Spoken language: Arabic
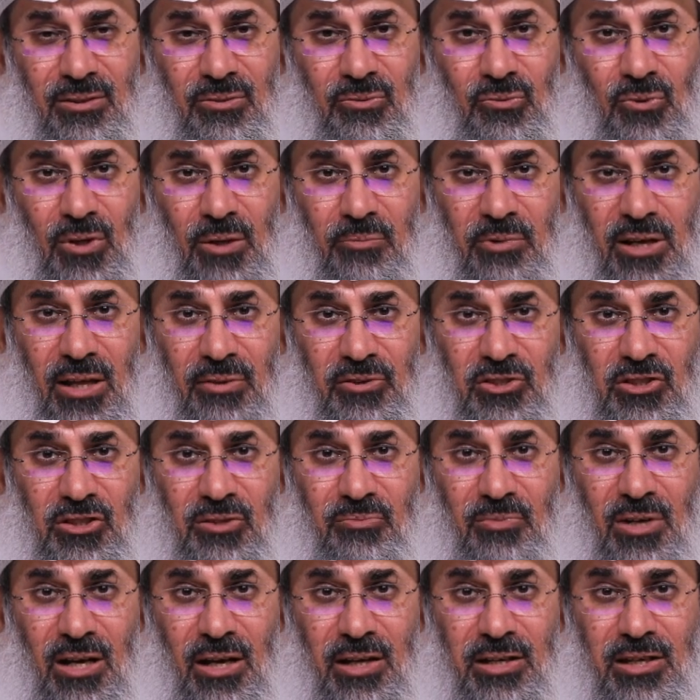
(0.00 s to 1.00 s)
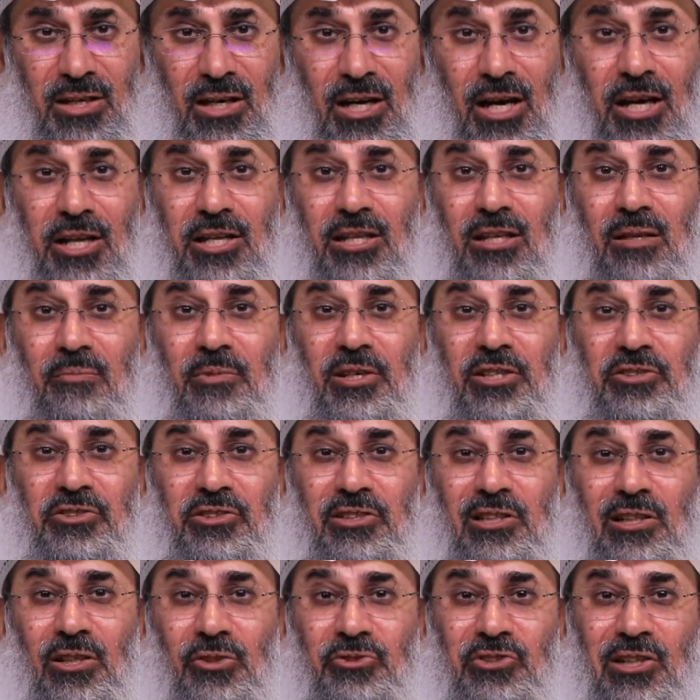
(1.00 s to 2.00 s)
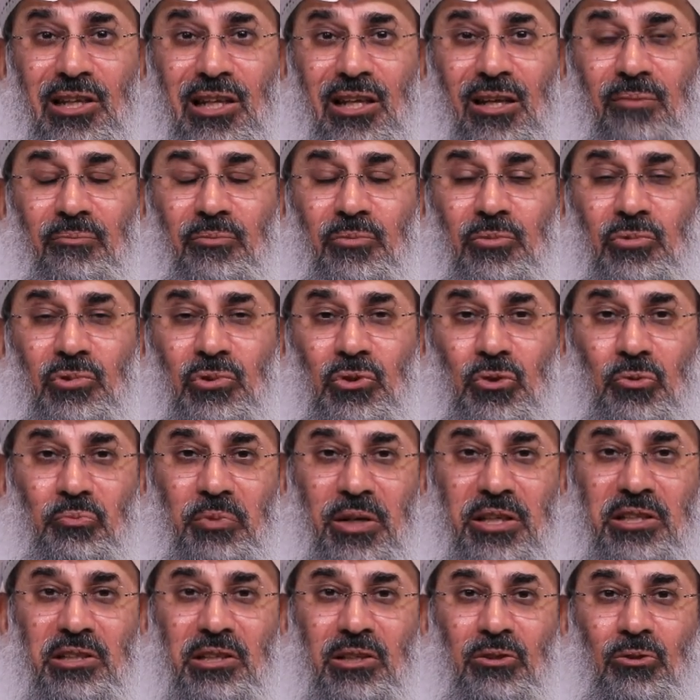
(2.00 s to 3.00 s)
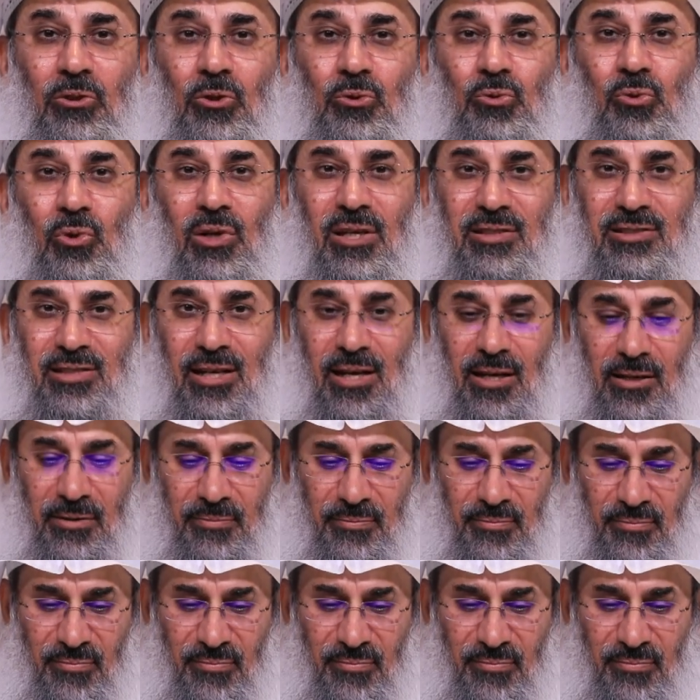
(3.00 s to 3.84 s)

وأمراض اجتماعية النبي صلى الله عليه وسلم يبين خطورتها